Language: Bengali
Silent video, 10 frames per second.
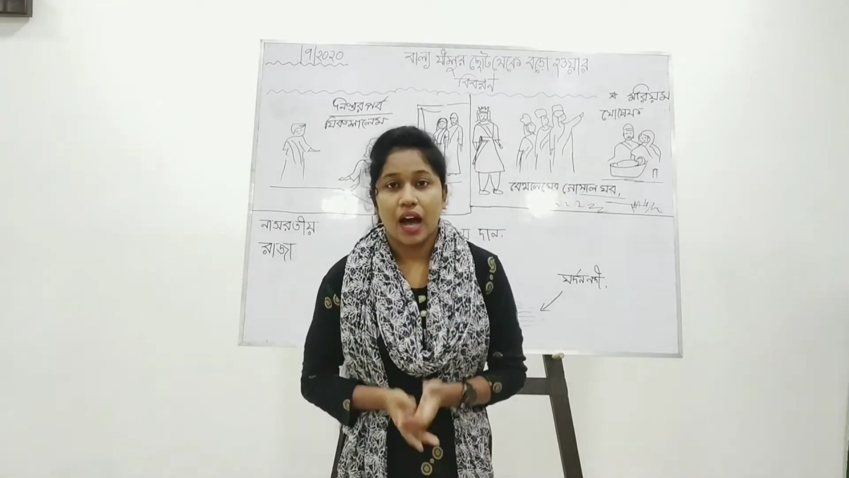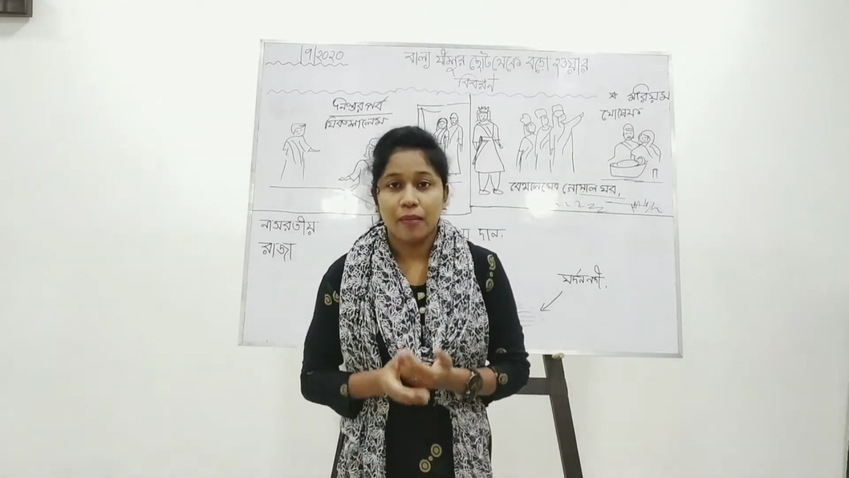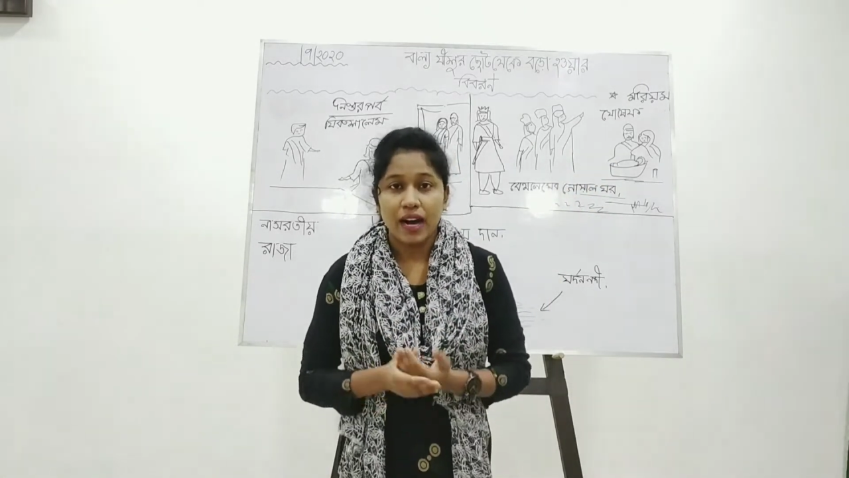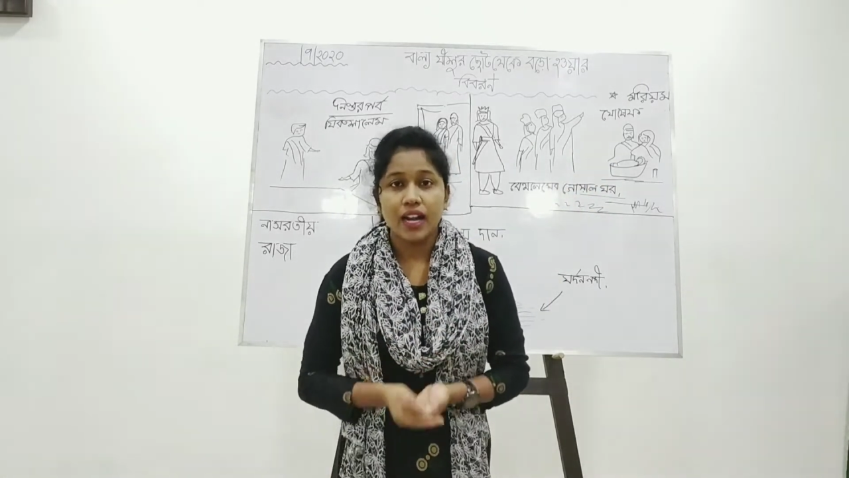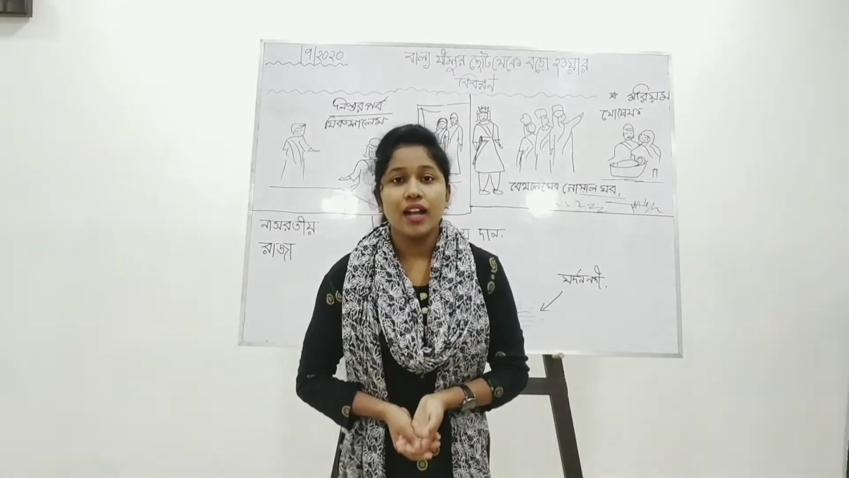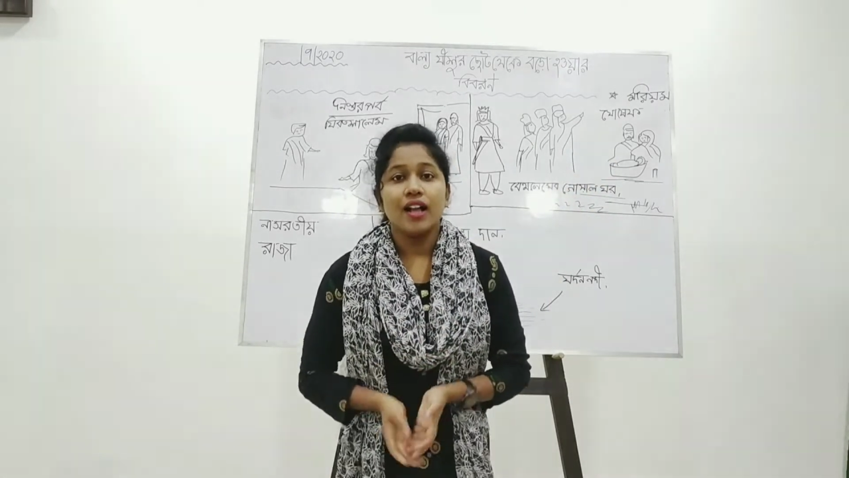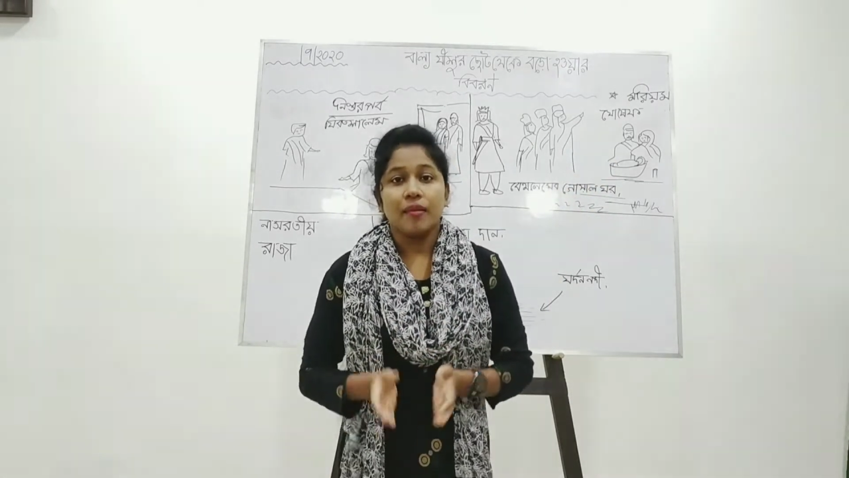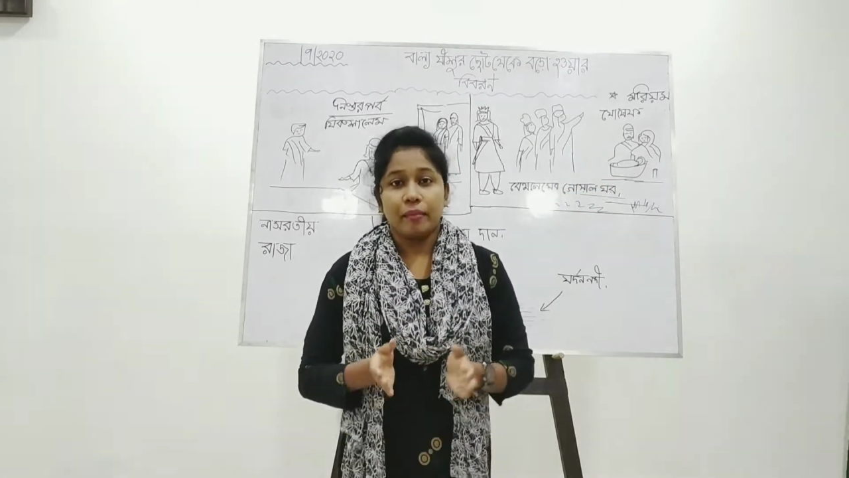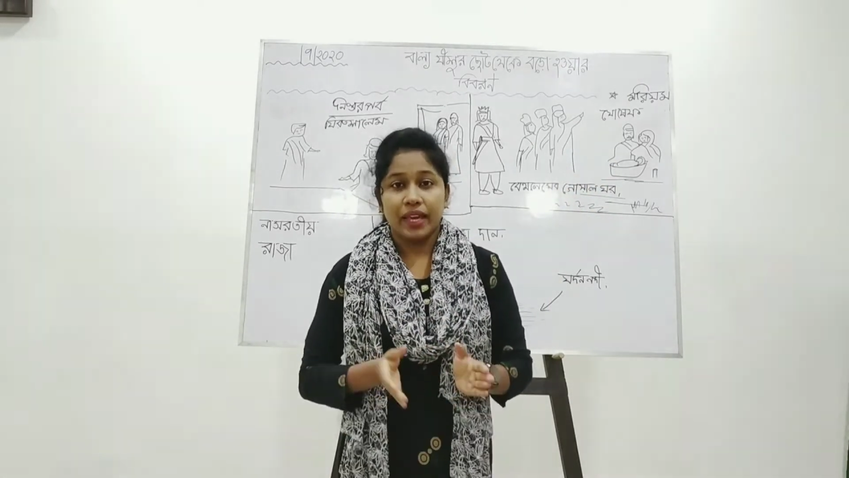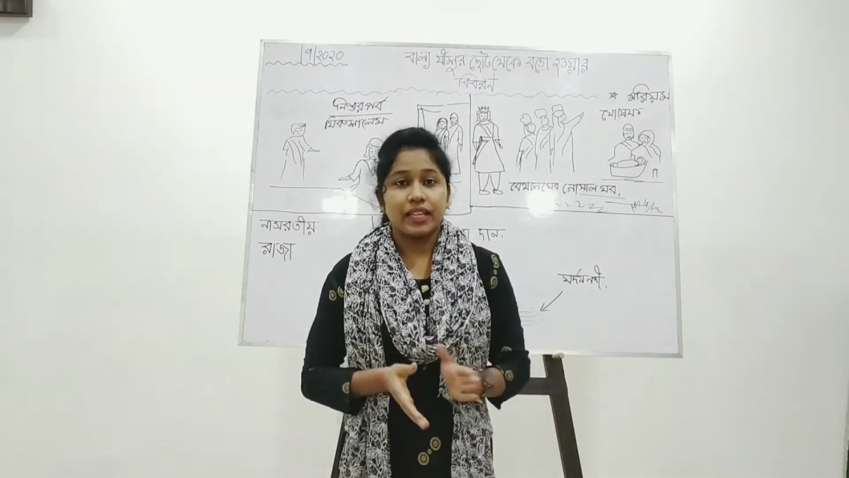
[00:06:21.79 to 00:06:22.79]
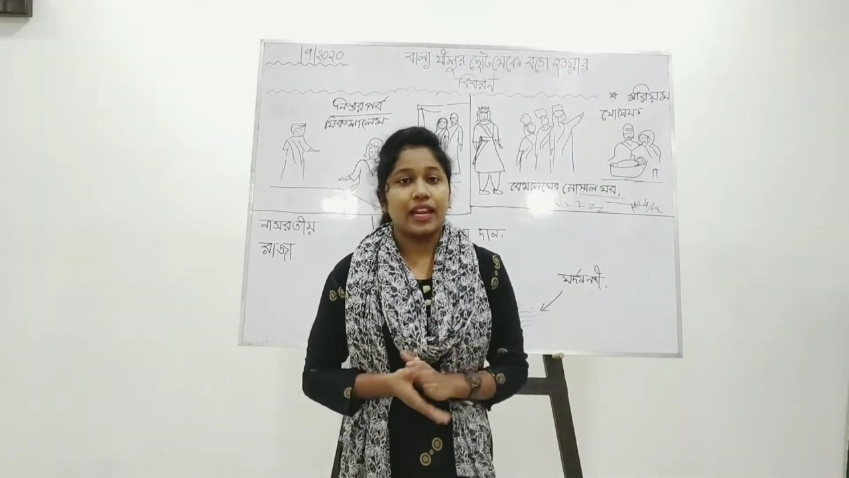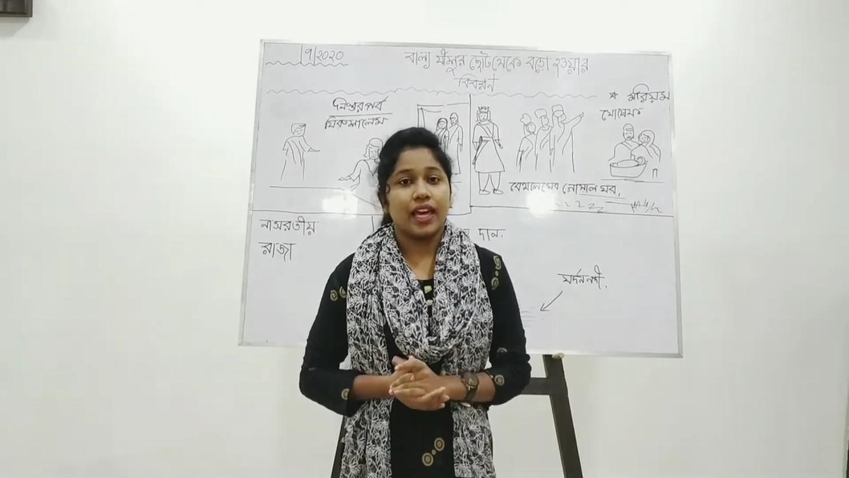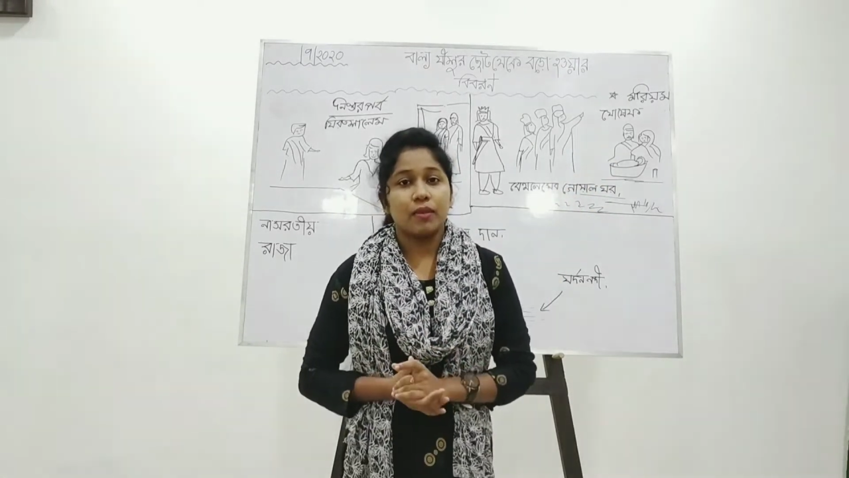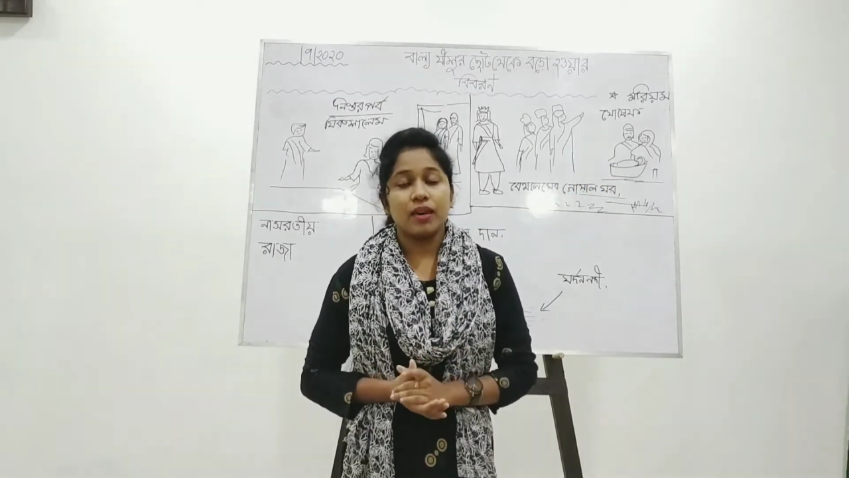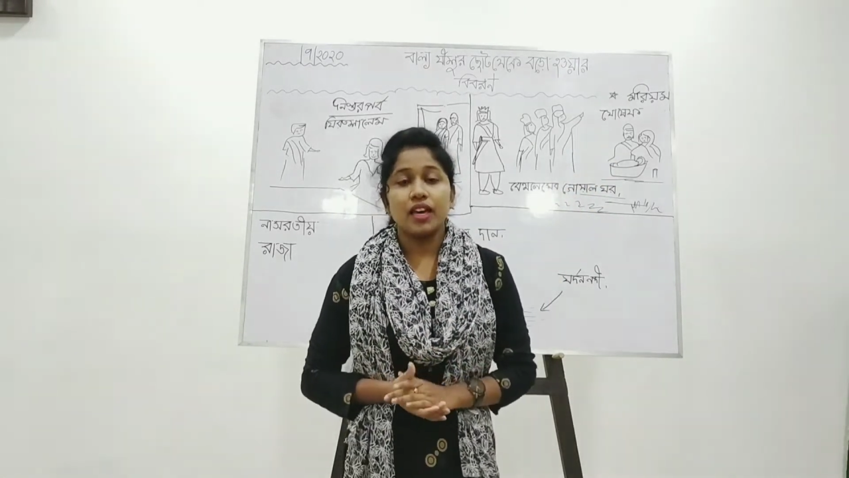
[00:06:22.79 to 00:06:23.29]
আবার
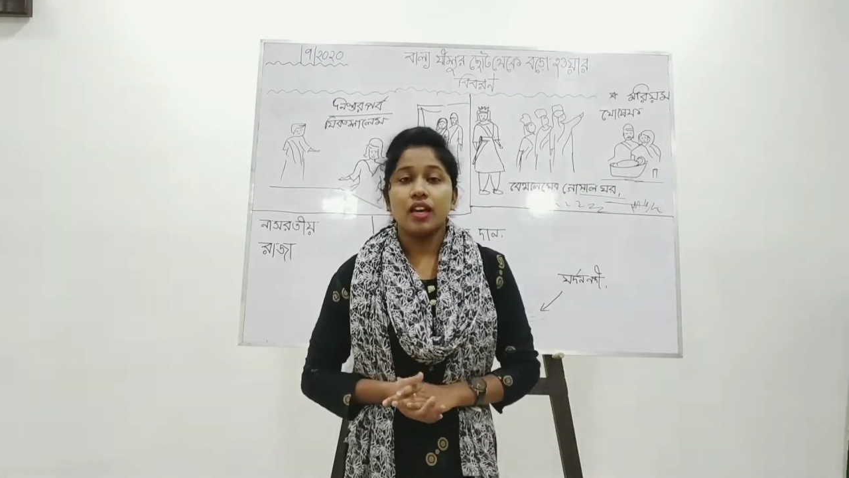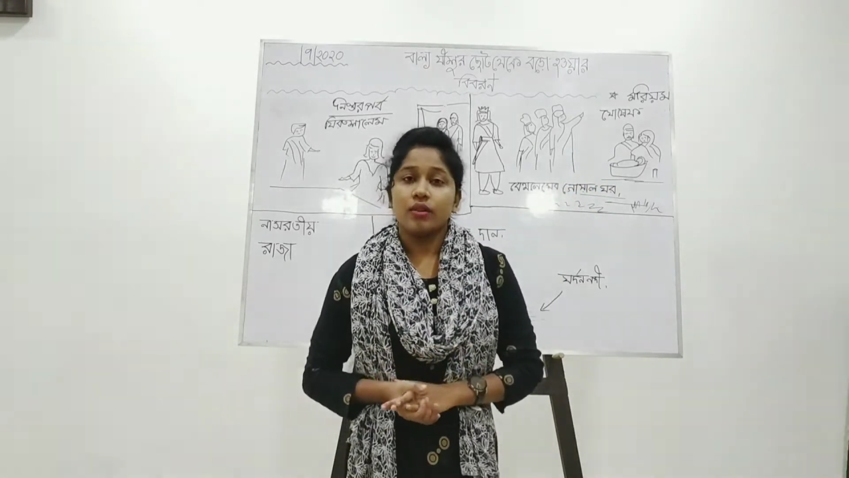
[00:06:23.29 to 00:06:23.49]
বেতলেহেমে